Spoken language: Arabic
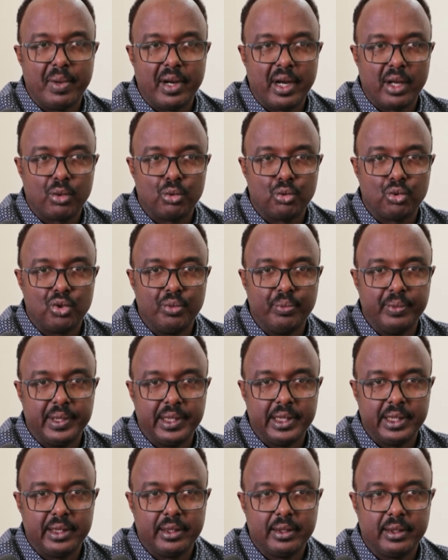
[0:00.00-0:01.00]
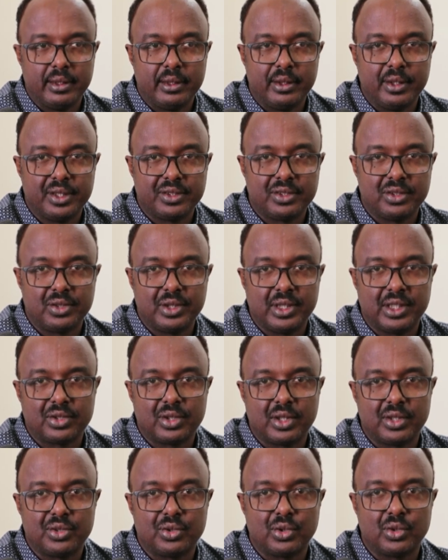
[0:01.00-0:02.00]
تسهيل عمل للفريق
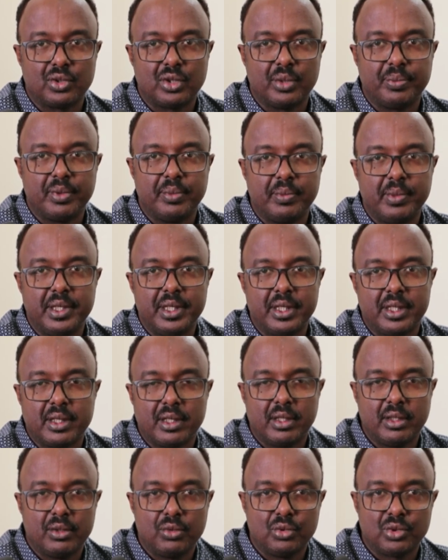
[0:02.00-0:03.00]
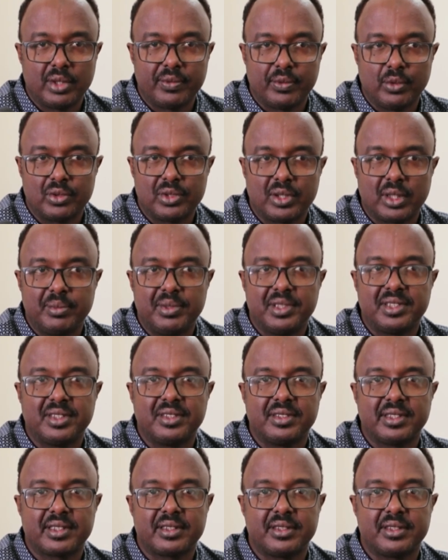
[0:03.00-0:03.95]
المكلف آه، بذلك